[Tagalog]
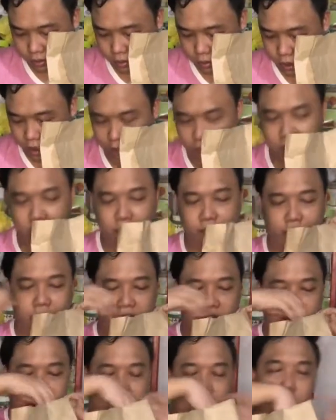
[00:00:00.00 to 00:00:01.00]
Three of the
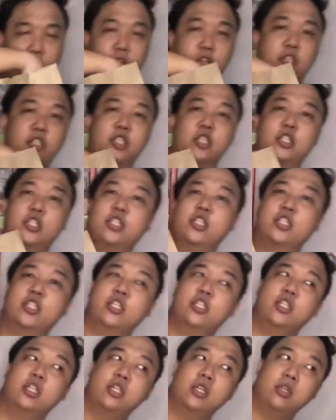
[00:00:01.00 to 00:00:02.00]
flavors.
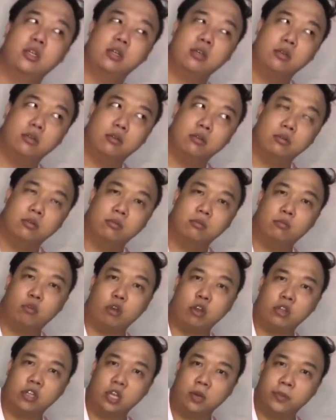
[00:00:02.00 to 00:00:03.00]

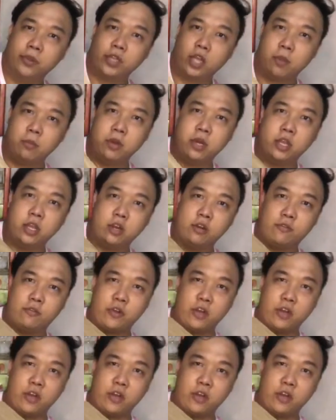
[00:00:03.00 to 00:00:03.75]
Kung hindi naman tayo binigyan ng